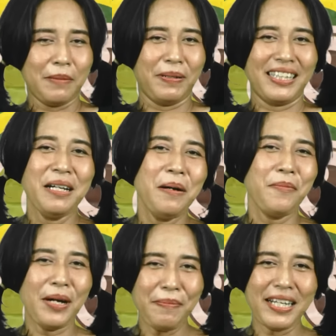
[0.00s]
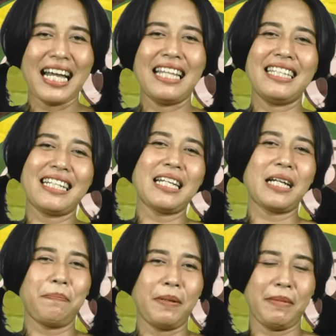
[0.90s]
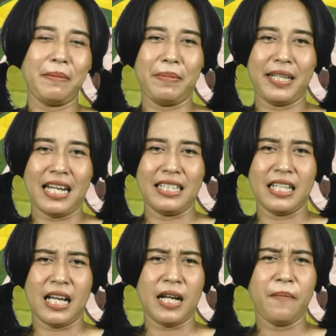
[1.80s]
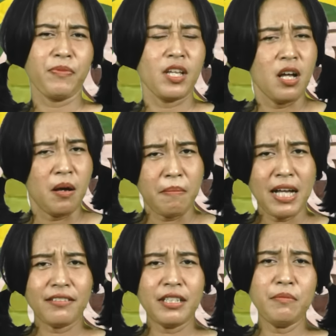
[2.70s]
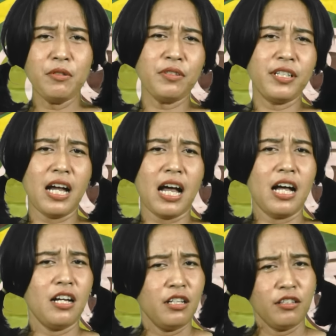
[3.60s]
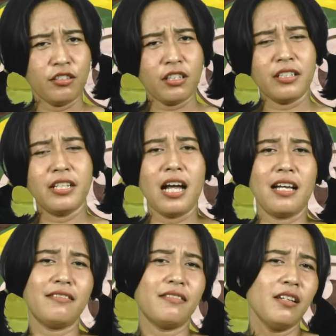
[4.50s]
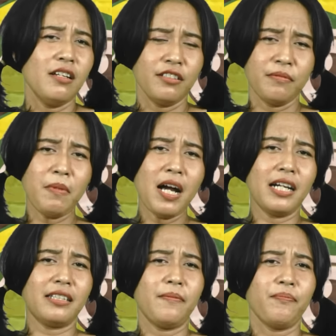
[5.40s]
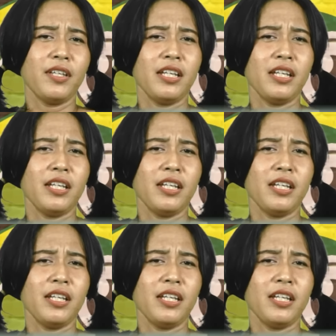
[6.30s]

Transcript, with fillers: belibet, buat menggantikan kepemimpinannya. Masih muda, cerdas, smart,